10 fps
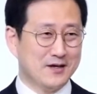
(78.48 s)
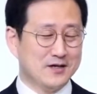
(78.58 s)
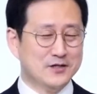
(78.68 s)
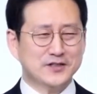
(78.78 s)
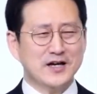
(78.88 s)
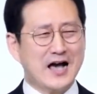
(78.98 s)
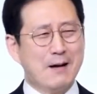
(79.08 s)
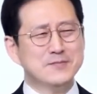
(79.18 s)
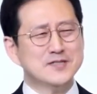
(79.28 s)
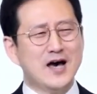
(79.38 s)
이렇게
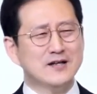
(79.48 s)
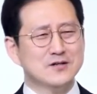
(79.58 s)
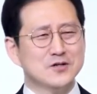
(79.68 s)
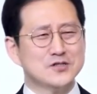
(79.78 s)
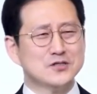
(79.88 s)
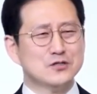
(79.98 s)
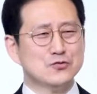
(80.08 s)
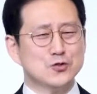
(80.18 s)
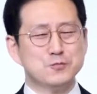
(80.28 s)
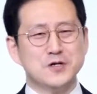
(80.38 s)
감사하는
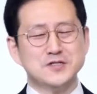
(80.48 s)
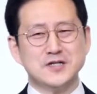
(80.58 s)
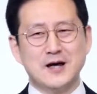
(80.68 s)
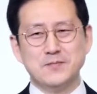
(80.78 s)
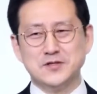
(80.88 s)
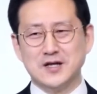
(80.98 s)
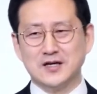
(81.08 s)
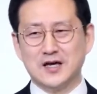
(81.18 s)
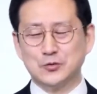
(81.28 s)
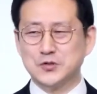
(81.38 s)
것은 주변
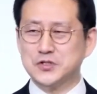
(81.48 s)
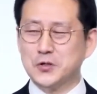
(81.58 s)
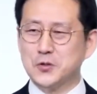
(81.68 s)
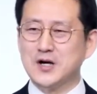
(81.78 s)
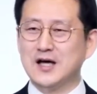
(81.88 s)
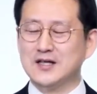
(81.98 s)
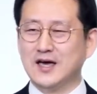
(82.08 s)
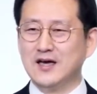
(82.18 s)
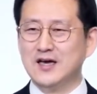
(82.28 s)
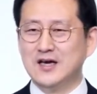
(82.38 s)
사람들에게 또 서로
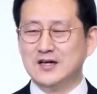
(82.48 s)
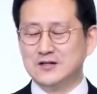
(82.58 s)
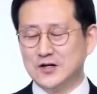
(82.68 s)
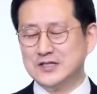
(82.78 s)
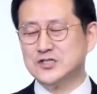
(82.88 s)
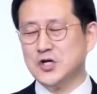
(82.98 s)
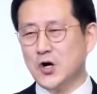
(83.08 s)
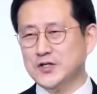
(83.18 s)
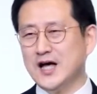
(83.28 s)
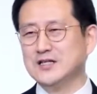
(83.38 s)
간에 이러한
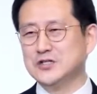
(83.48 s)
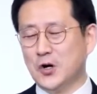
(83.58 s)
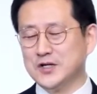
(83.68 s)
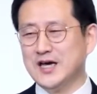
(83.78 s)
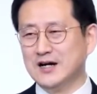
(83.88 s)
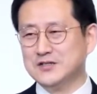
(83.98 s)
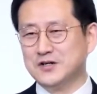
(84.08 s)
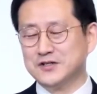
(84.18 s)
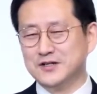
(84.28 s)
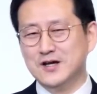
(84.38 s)
선한
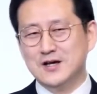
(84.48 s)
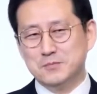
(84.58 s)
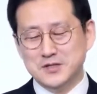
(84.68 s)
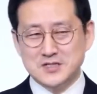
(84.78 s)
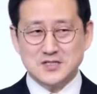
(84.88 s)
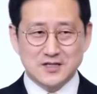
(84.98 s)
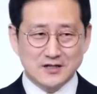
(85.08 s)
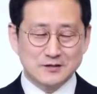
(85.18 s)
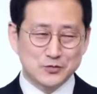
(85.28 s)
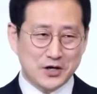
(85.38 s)
영향력을
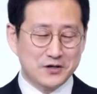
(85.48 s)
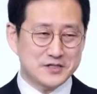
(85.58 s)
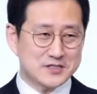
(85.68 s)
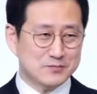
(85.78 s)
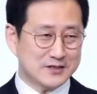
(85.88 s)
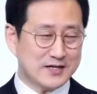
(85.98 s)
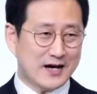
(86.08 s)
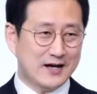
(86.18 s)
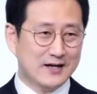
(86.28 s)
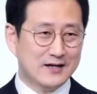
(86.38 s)
미치게끔 되어
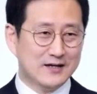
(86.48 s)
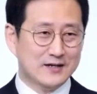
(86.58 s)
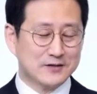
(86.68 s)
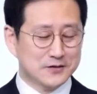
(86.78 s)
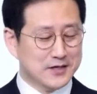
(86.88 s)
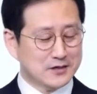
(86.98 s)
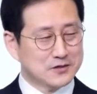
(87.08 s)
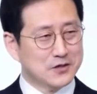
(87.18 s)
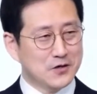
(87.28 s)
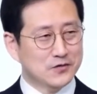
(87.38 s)
있습니다. 그런데
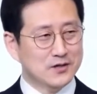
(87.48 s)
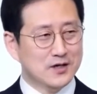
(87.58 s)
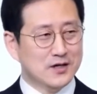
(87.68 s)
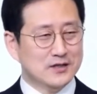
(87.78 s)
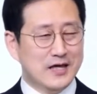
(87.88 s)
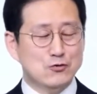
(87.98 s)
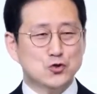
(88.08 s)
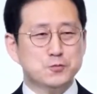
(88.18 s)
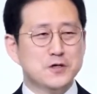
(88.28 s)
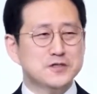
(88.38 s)
그건 내
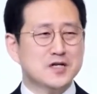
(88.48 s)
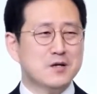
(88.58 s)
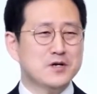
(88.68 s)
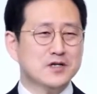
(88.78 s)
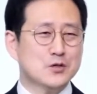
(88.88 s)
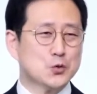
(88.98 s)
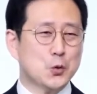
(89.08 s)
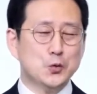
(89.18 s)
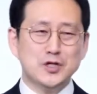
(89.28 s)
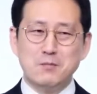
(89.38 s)
주변 사람에게
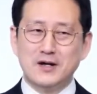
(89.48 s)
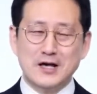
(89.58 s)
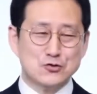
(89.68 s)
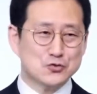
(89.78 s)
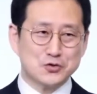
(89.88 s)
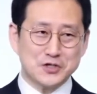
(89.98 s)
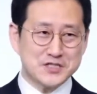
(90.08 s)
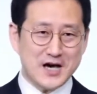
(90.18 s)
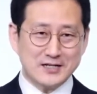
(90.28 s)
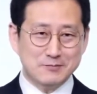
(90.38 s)
좋은 일만 해주는
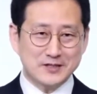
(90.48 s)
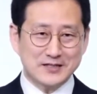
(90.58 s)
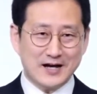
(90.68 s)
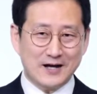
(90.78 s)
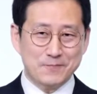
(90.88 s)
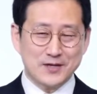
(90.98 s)
것이 아닙니다.